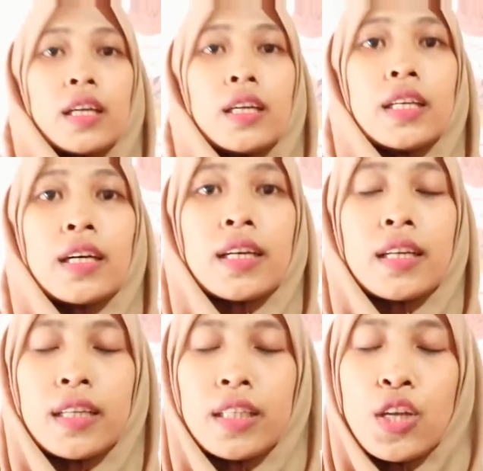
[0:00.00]
ini
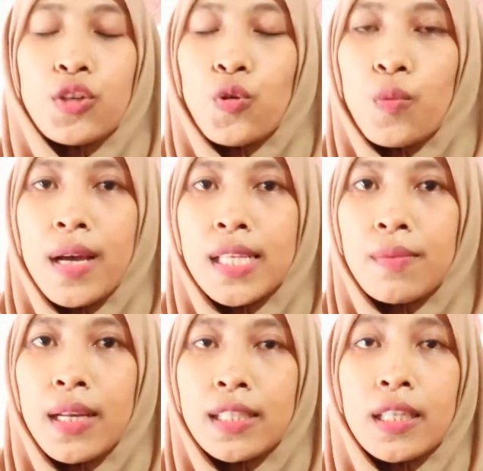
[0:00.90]
harganya cuma
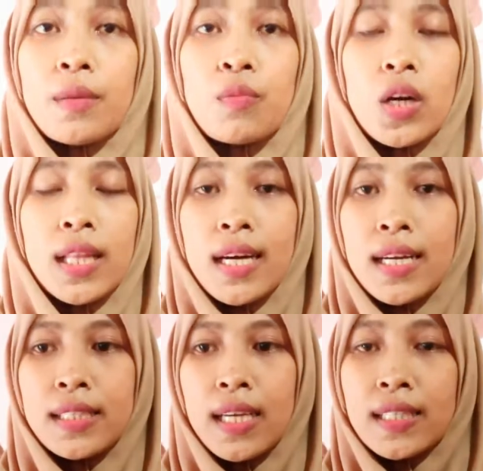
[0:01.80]
11 ribuan
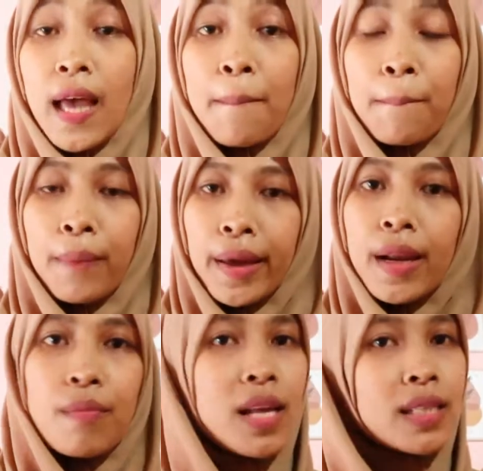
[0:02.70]
aja sampai
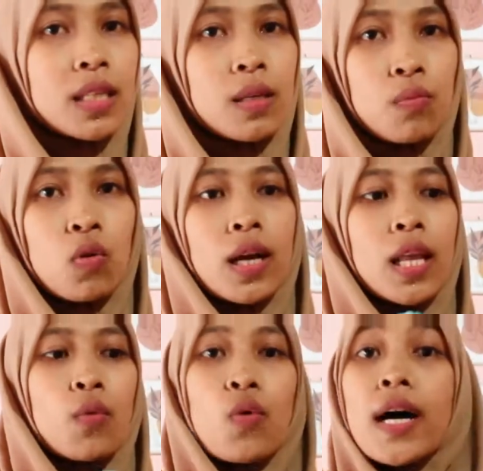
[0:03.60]
16 ribu
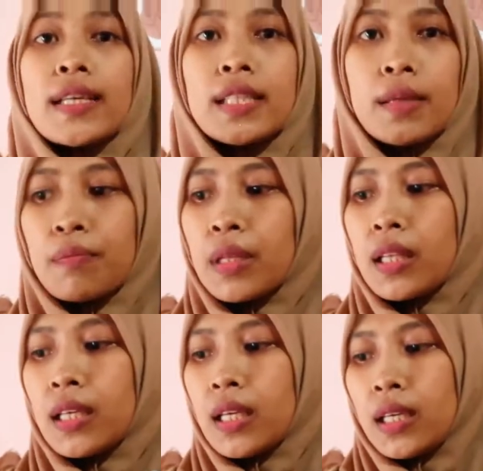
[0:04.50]
kalian wajib
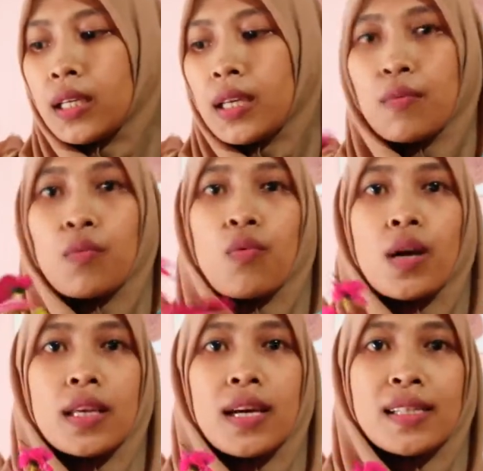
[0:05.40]
beli ini
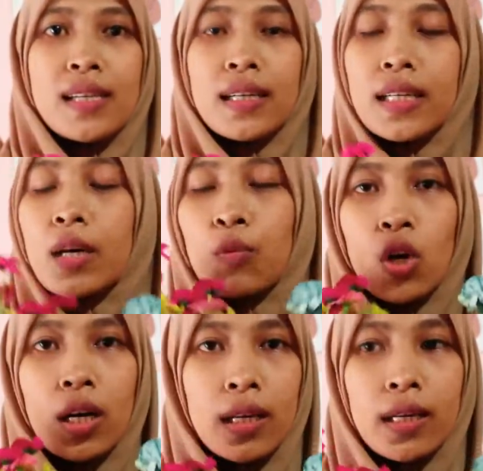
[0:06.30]
buat hiasan di
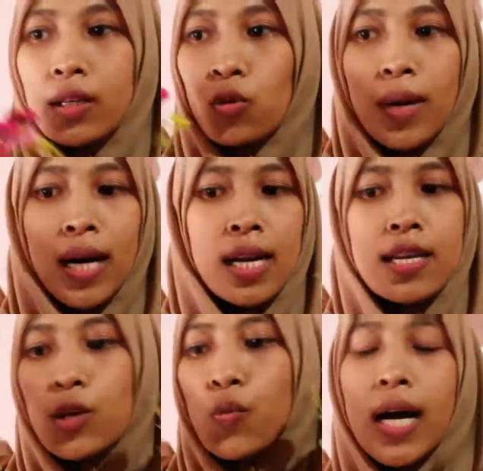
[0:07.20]
dapur kalian di rumah
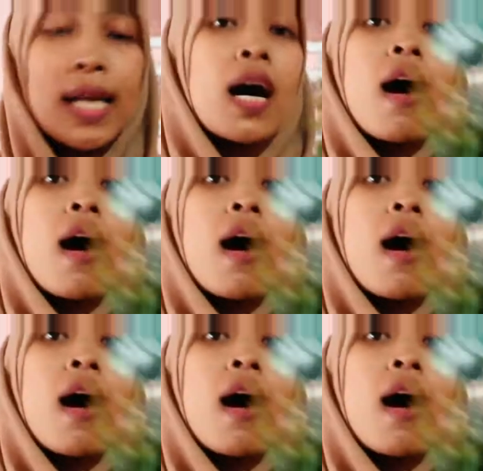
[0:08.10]
kalian di ruangan